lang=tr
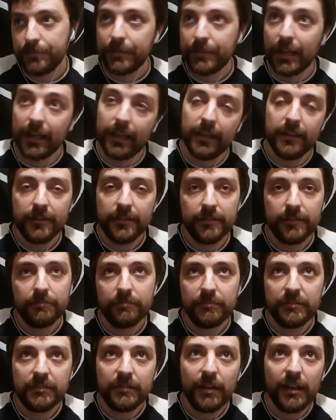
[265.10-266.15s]
yani
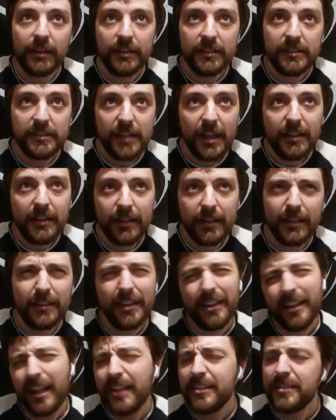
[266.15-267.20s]
elin, elinizden
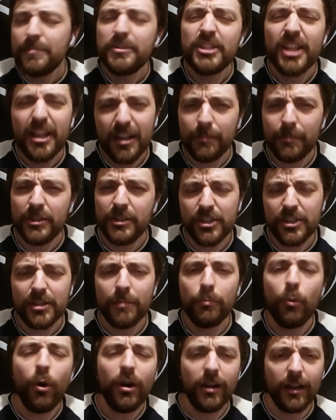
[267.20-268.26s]
elinden geldiği bir şeyler yapmaya
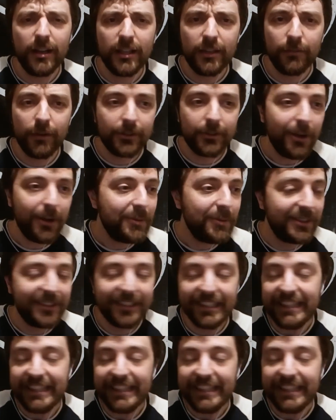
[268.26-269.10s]
çalışan muhakkak ki vardır ama